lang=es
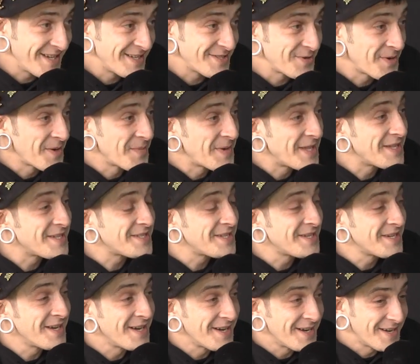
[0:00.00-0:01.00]
Es una
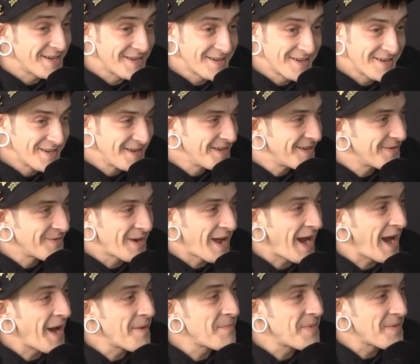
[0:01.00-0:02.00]
medicina una
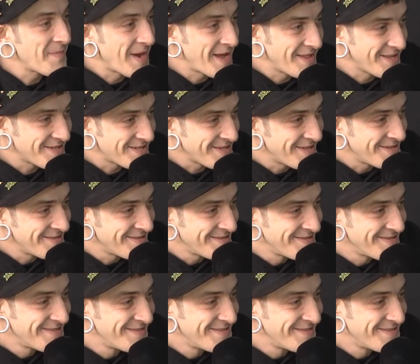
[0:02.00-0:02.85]
happy medicine.